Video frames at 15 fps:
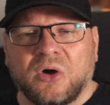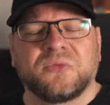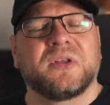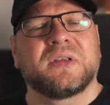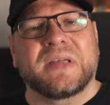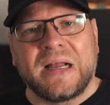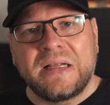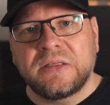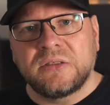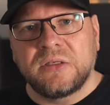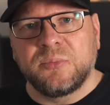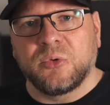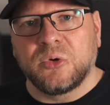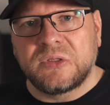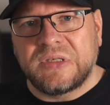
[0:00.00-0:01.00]
Auf das
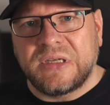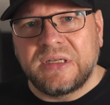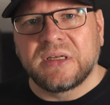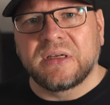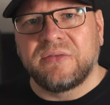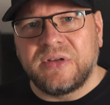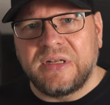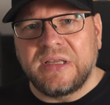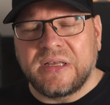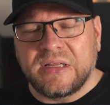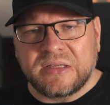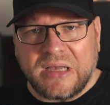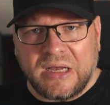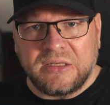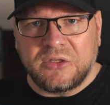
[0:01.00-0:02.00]
einzelne Prozedere will ich
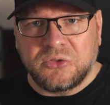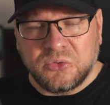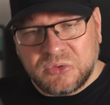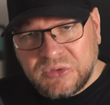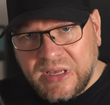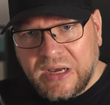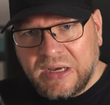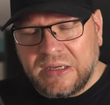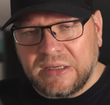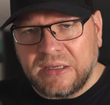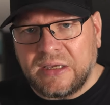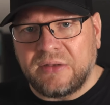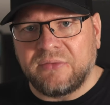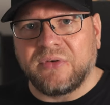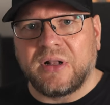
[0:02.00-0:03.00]
jetzt gar nicht so sehr eingehen,